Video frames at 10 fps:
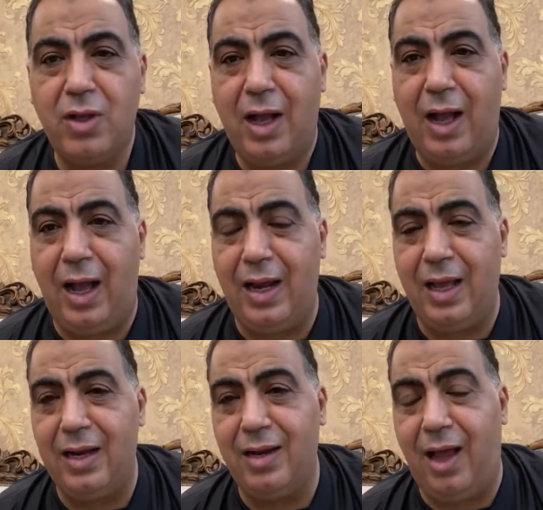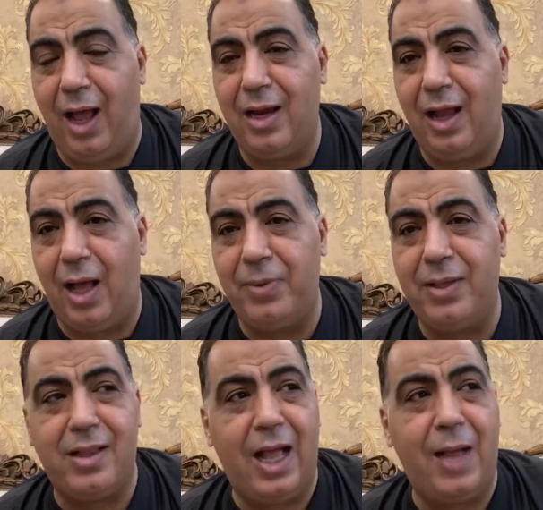على
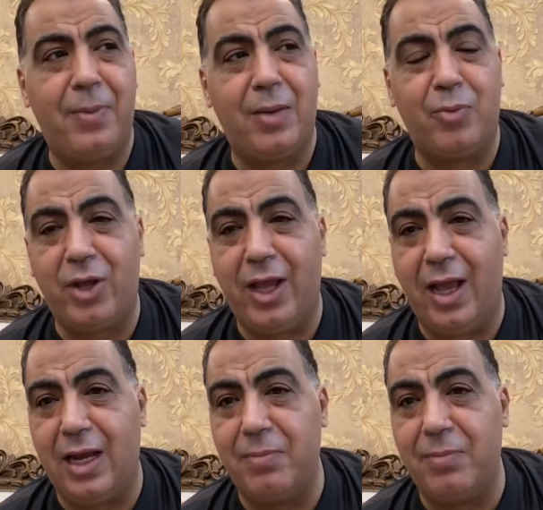العبيط لهبل ابو ريال